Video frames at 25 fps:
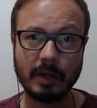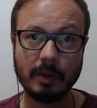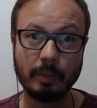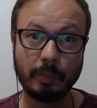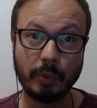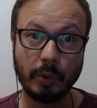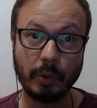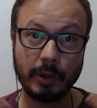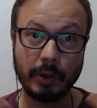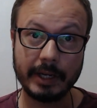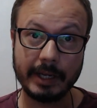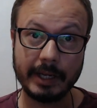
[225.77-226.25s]

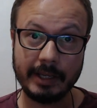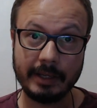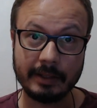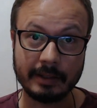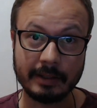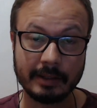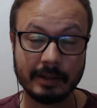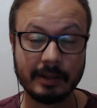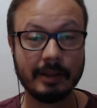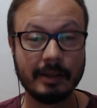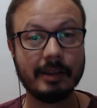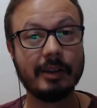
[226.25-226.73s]
Porém,
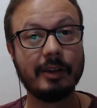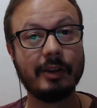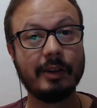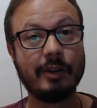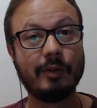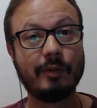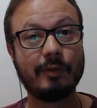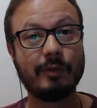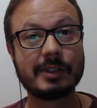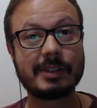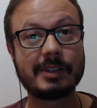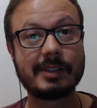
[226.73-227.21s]

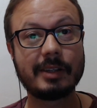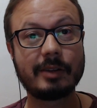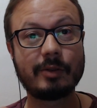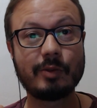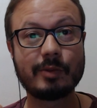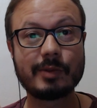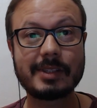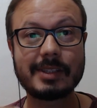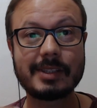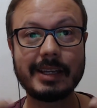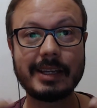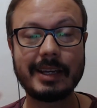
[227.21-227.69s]
você
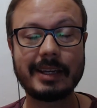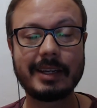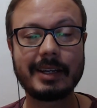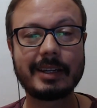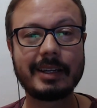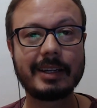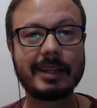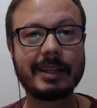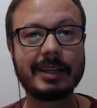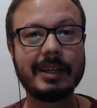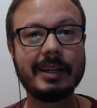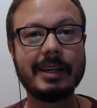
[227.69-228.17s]
consegue
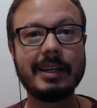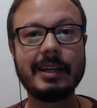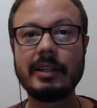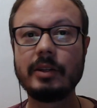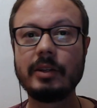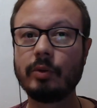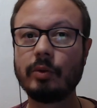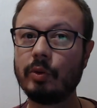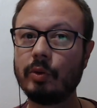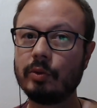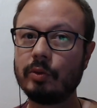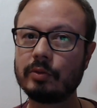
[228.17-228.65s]
agregar ela em
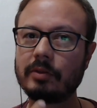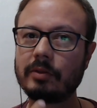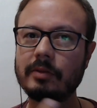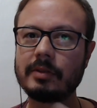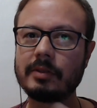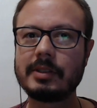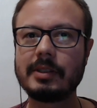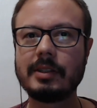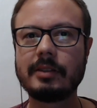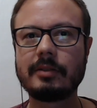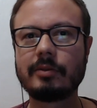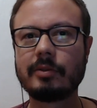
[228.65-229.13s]
outros
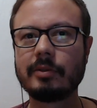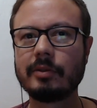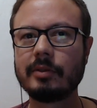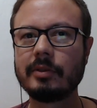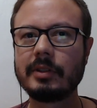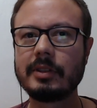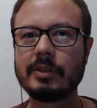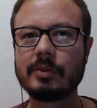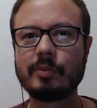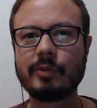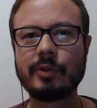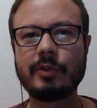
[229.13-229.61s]

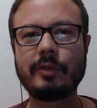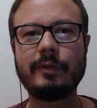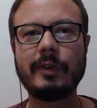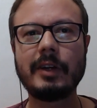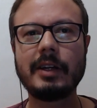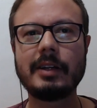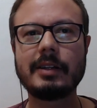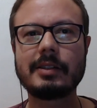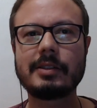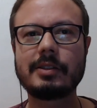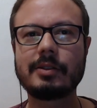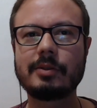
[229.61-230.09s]
setores muito
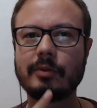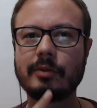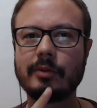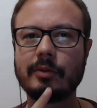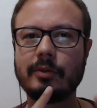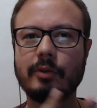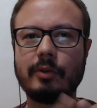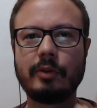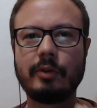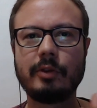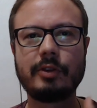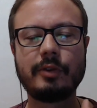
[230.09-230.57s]
fácil.
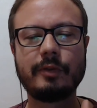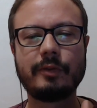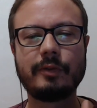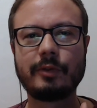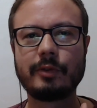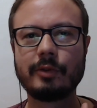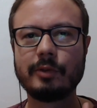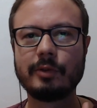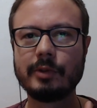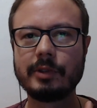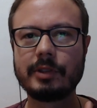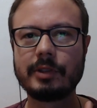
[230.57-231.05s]

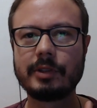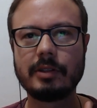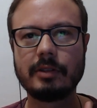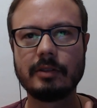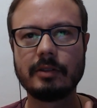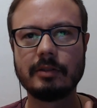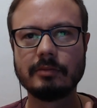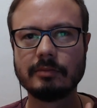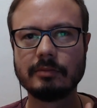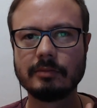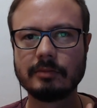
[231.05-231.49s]
Hortifruti.